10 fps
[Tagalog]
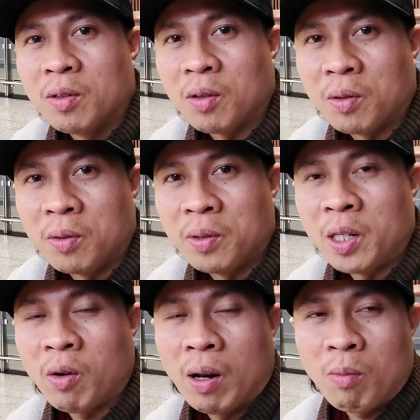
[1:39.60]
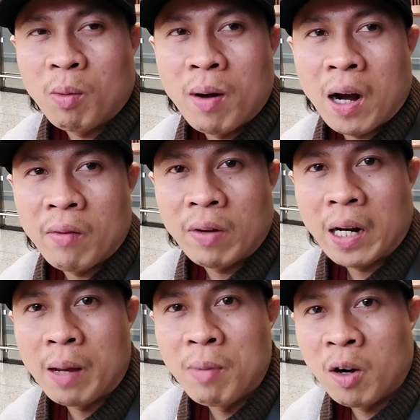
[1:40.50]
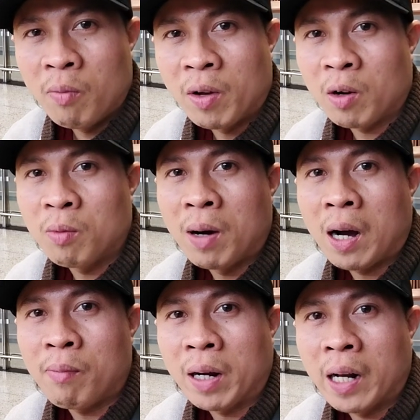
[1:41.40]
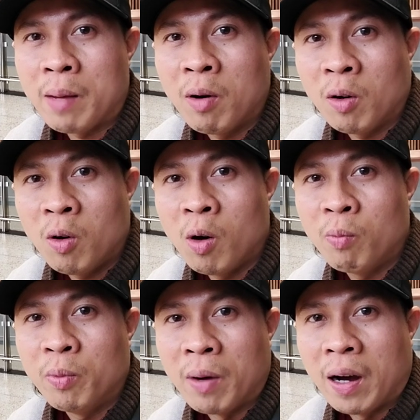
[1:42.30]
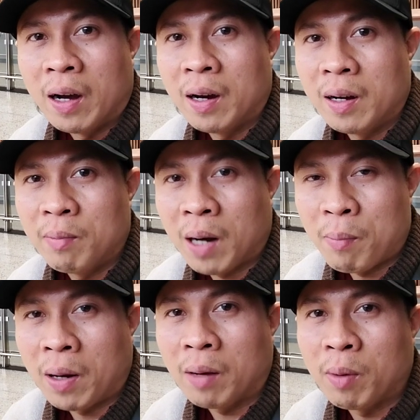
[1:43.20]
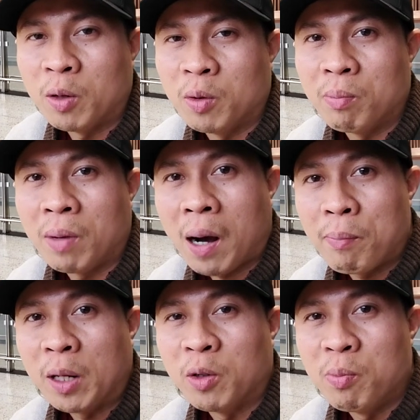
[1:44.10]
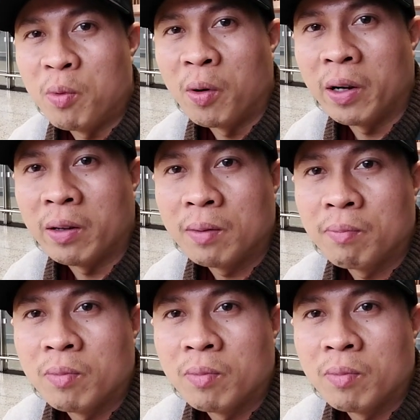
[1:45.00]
So, hindi ko alam kung makakapag-live ako pero kung makakapag-live ako, hope na uh, makapagpanood, makapanood po kayo.